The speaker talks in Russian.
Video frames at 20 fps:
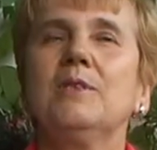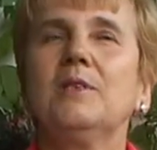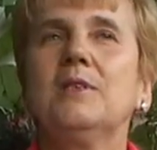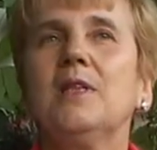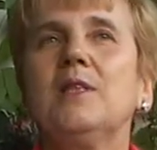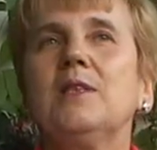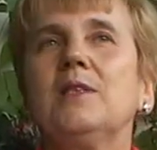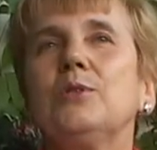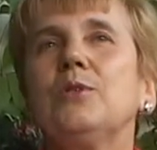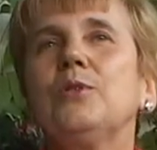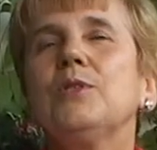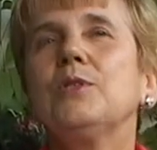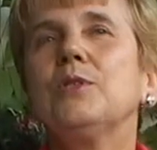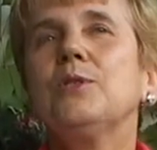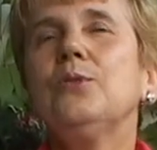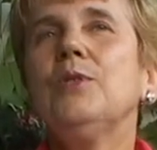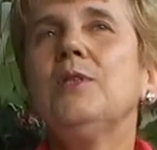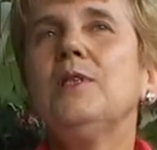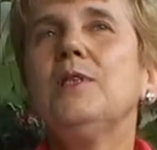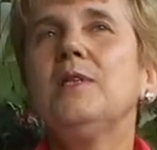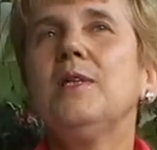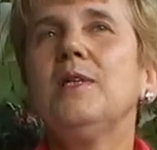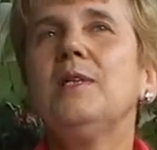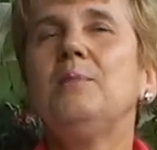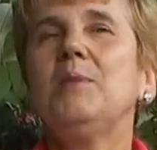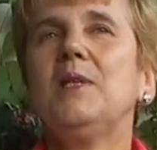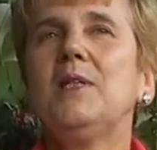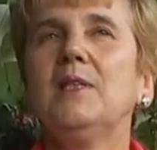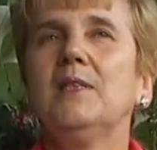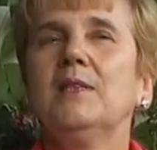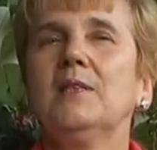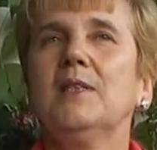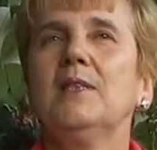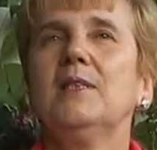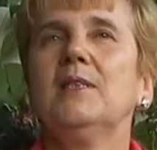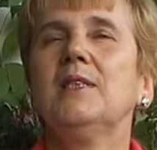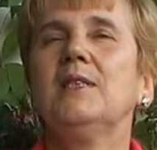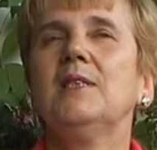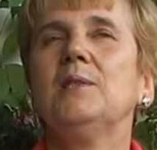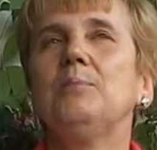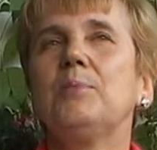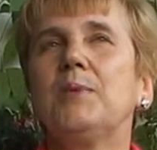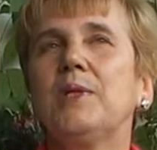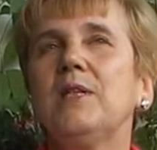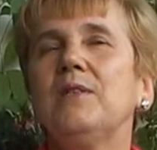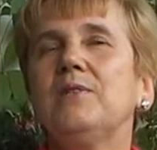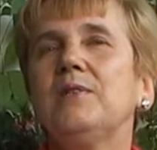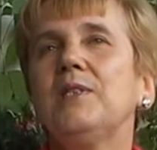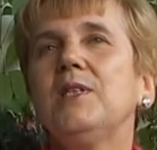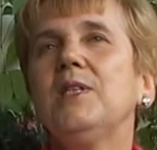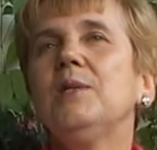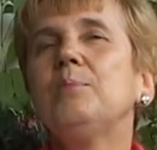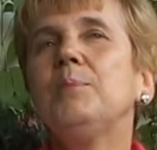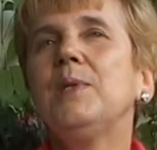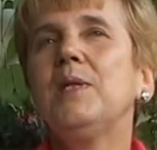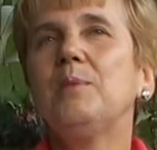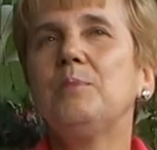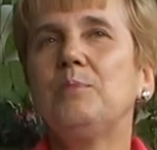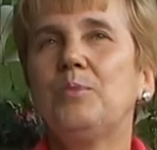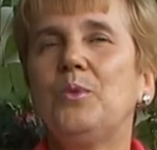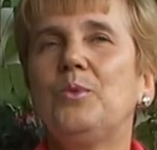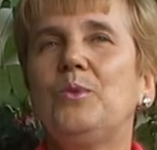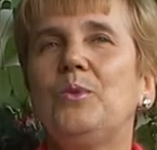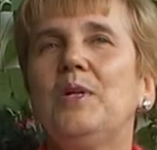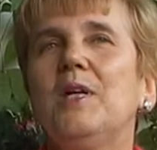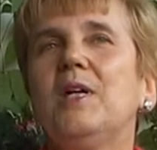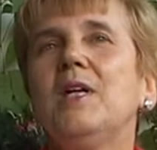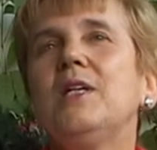Так то стоит ли мириться с этим право, не пойму.